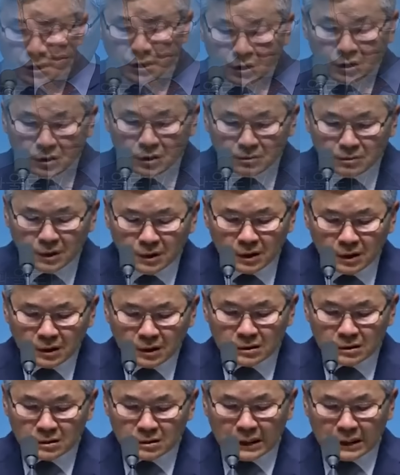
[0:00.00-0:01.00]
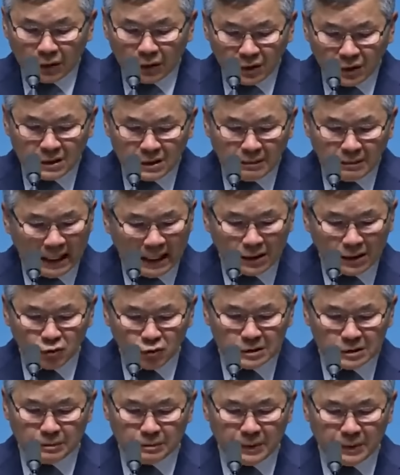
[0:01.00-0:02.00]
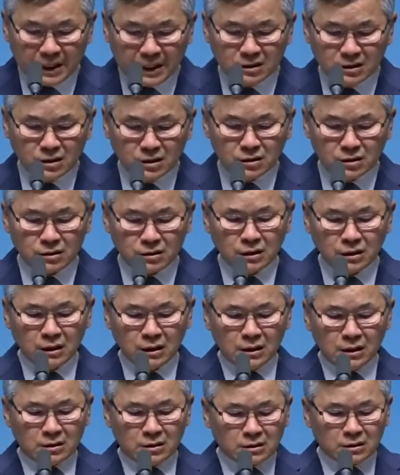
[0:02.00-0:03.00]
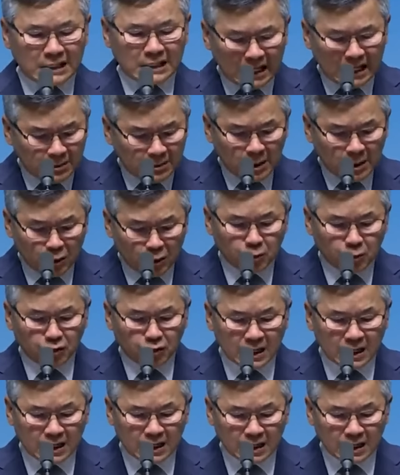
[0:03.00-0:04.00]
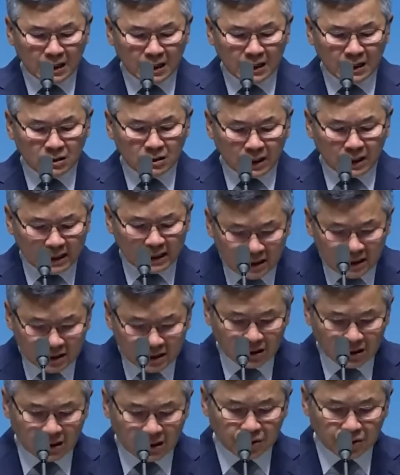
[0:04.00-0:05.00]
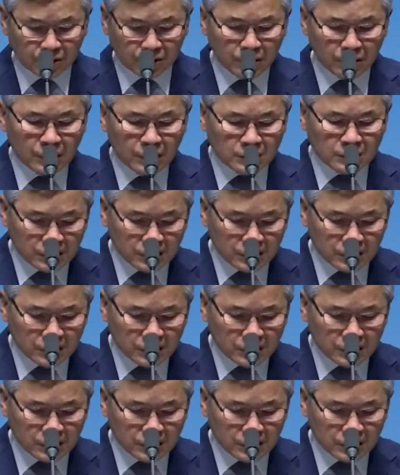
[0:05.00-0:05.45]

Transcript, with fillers: 지금 다윗이 말하고 싶어하는 그 삶의 목표가 그 이 절이요